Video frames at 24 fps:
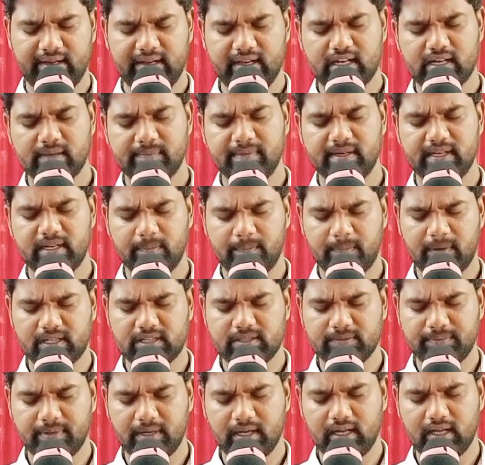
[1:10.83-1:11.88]
అనేకమైన
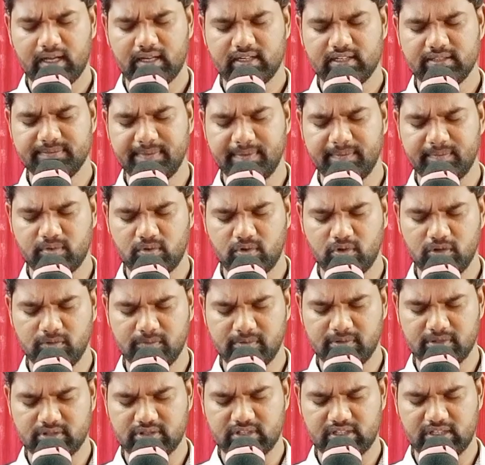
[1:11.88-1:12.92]
ప్రతిఫలాలను మేము
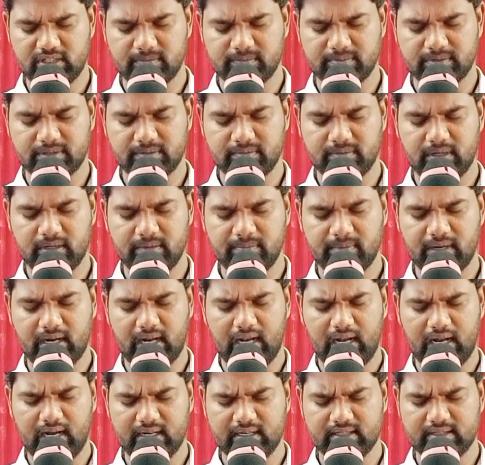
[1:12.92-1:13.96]
కోల్పోతున్నాం ప్రభా మరి
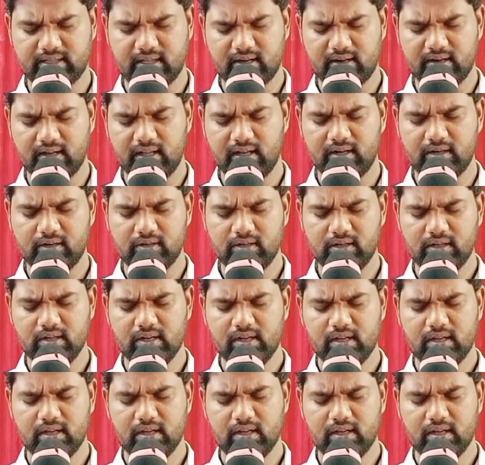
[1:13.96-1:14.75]
అలాంటి తరుణాలలో